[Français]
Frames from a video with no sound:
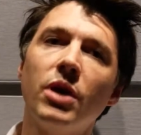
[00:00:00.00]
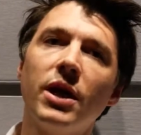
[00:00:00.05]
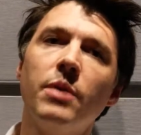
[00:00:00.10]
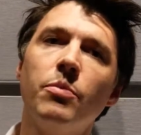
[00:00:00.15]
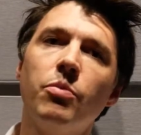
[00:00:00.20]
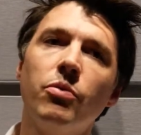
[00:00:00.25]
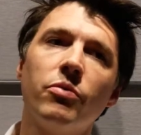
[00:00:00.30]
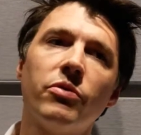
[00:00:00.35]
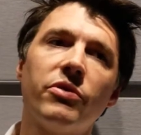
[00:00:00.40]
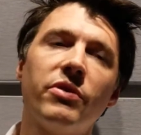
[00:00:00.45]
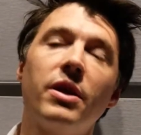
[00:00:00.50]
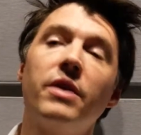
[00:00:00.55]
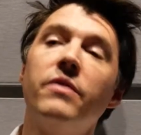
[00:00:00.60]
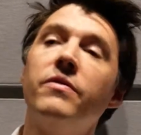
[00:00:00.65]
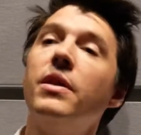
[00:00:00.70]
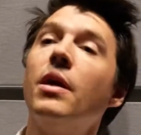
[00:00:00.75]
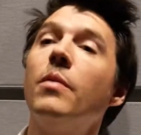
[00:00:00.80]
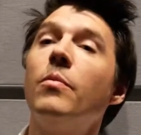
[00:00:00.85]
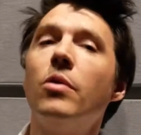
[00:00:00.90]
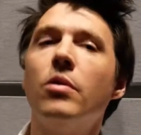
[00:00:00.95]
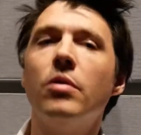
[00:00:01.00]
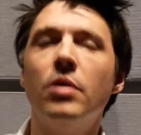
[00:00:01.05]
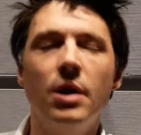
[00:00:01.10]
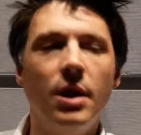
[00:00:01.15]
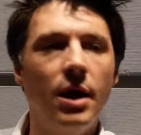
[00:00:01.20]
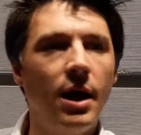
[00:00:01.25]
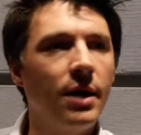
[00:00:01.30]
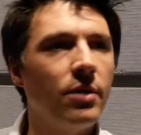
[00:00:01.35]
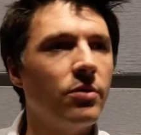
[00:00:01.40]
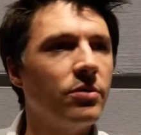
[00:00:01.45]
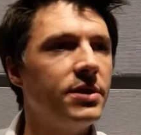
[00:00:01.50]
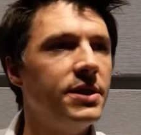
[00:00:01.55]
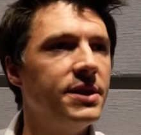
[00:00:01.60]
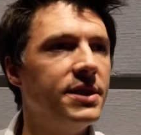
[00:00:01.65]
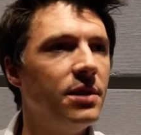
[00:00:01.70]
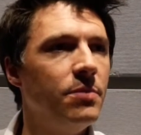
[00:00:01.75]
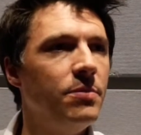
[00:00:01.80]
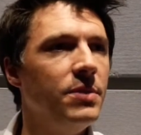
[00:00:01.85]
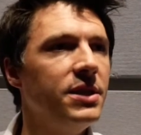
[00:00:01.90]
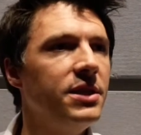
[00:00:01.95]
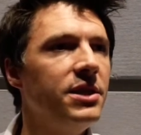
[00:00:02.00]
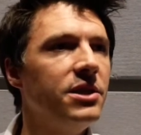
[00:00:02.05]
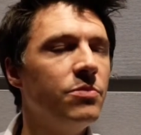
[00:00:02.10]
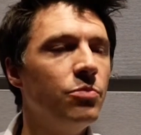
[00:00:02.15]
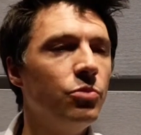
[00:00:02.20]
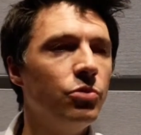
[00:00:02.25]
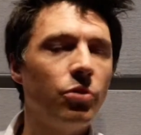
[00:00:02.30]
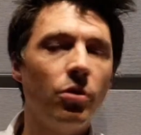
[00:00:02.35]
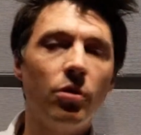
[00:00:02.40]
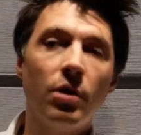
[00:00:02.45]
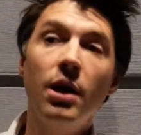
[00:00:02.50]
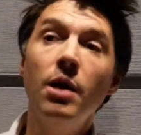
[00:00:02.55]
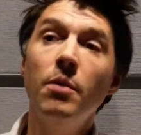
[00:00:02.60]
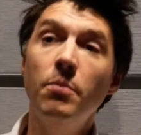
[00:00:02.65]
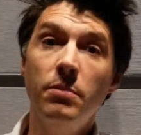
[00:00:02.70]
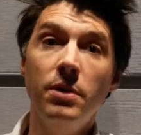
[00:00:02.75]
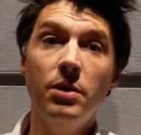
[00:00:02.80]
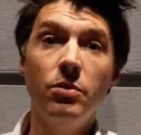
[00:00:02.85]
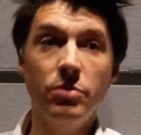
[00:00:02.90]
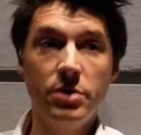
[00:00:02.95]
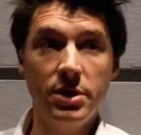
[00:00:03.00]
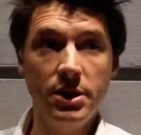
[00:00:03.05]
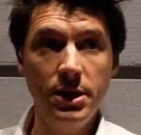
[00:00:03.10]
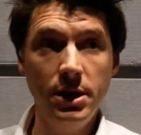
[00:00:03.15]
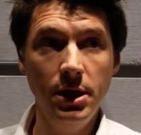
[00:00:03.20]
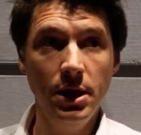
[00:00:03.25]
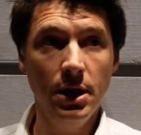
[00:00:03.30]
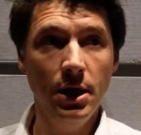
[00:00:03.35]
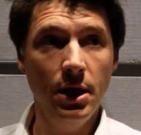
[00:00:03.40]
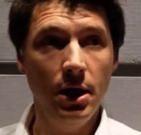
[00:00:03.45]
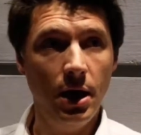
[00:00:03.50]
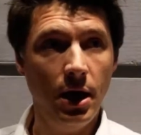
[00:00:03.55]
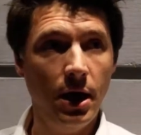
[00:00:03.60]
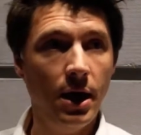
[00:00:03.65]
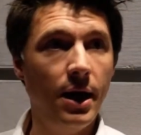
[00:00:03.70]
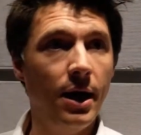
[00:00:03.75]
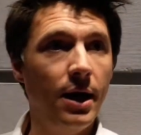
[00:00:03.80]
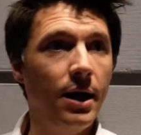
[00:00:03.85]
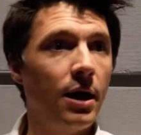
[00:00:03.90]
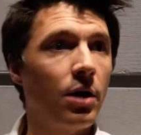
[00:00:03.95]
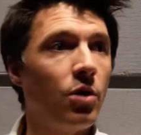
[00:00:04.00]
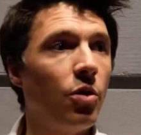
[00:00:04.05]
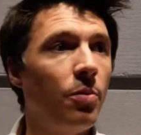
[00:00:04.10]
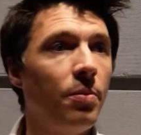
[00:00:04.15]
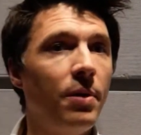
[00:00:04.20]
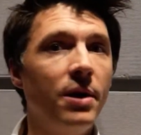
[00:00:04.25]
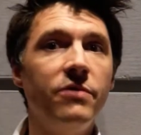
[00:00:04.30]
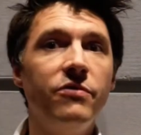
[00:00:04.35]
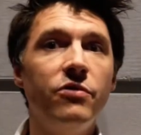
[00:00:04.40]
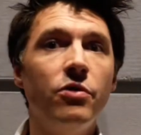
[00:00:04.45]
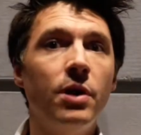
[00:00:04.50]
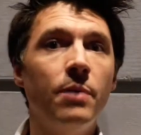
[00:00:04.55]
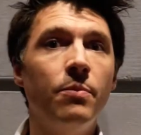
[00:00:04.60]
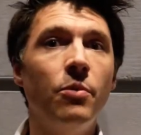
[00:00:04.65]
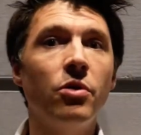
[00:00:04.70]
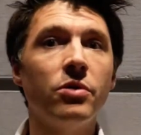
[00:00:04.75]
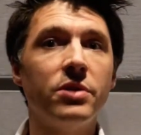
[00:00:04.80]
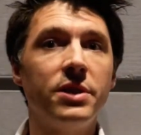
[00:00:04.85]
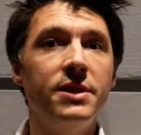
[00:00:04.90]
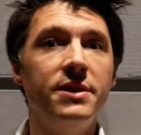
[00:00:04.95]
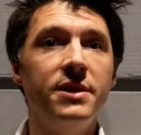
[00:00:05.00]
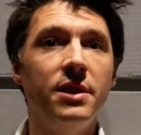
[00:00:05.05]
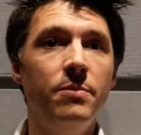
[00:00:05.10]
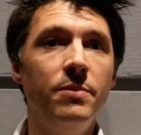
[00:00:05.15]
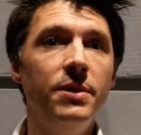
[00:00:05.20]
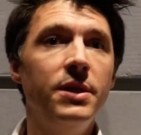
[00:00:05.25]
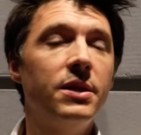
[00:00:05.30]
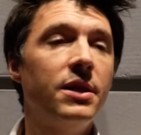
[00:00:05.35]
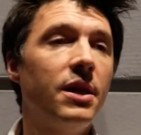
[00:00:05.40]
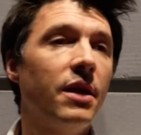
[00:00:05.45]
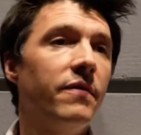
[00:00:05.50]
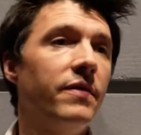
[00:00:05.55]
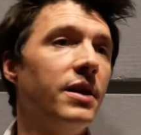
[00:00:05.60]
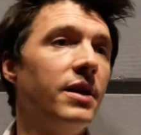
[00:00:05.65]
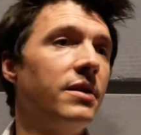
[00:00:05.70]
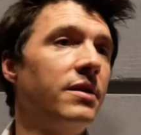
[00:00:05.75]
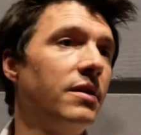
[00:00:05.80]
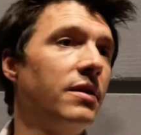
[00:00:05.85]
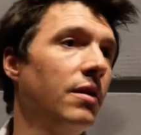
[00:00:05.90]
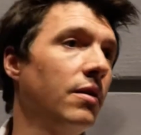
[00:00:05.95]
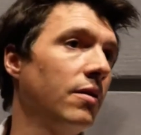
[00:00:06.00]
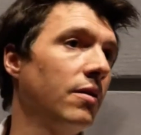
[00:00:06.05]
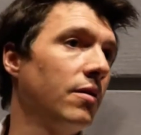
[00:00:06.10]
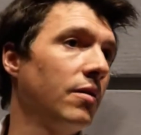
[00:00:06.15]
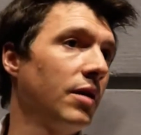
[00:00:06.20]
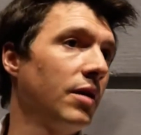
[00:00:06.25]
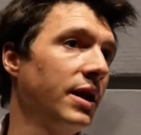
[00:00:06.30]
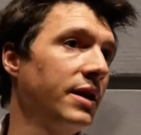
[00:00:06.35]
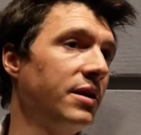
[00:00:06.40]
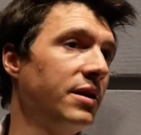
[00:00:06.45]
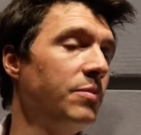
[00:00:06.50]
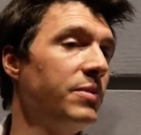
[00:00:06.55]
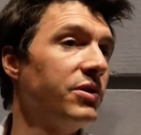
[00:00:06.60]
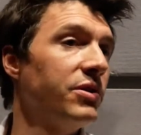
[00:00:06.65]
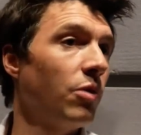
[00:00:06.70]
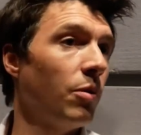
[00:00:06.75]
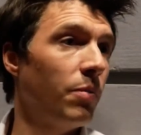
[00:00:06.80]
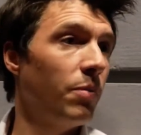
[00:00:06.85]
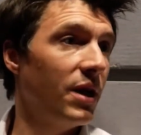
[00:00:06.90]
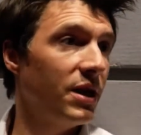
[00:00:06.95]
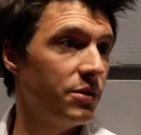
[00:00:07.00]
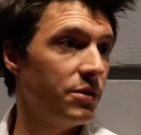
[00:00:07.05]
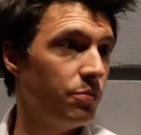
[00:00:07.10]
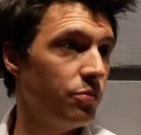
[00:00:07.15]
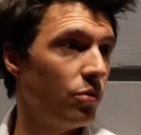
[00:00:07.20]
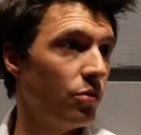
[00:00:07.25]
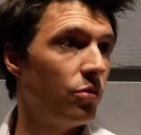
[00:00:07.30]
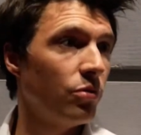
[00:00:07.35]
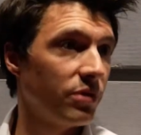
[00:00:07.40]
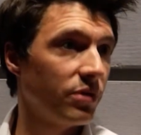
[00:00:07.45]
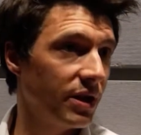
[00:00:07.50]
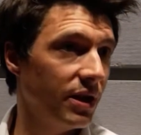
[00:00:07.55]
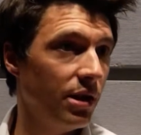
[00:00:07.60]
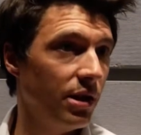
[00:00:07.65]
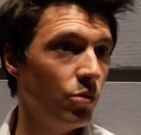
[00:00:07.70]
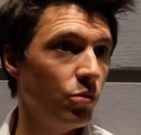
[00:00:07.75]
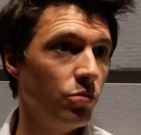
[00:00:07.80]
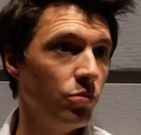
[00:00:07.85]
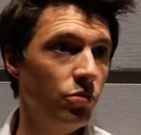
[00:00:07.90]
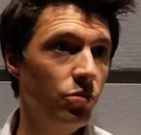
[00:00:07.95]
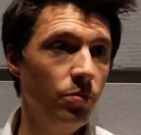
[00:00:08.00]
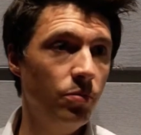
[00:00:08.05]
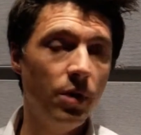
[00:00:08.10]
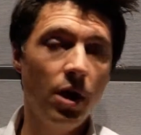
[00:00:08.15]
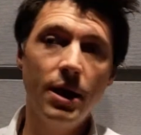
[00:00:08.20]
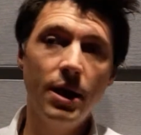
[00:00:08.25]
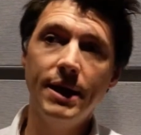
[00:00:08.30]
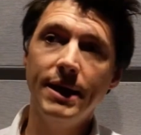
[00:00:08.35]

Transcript: réponse évidemment à l'antisémitisme outre-Rhin, mais aussi à la campagne violemment antisémite qui avait euh, été mise en place pour contrer Léon Blum.